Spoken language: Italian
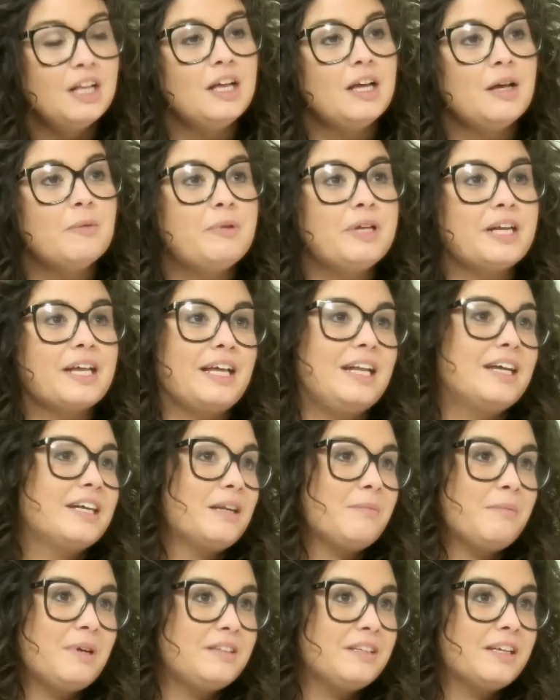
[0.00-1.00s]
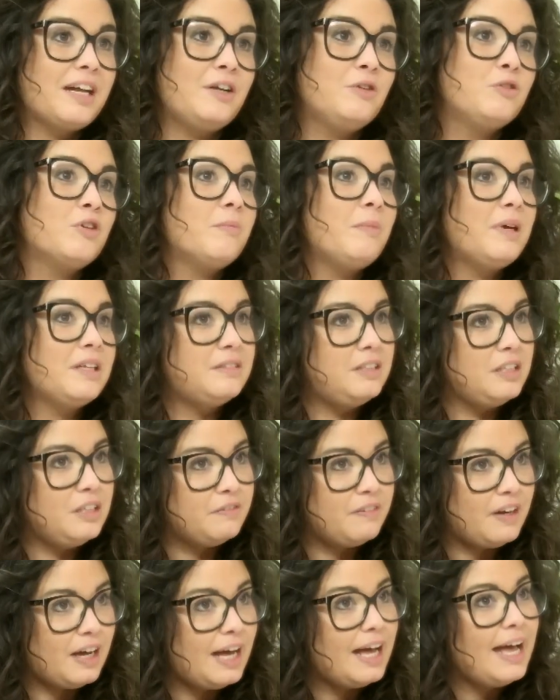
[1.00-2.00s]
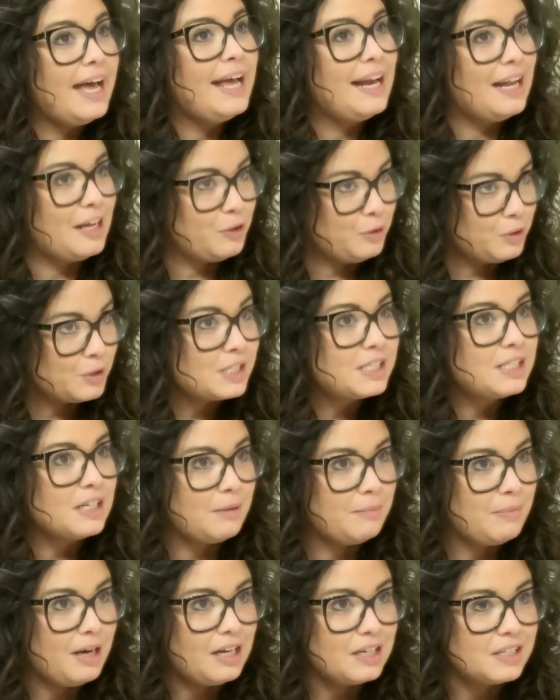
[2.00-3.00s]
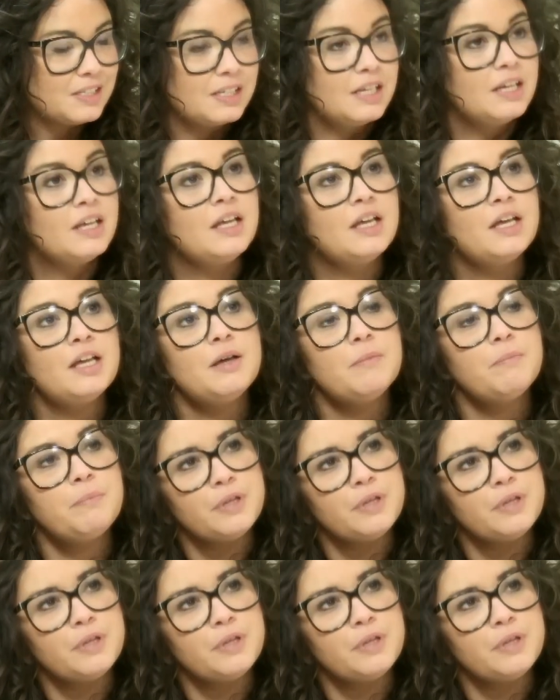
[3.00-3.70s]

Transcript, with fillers: perché la grammatica normativa è la nostra volta. base. Sì.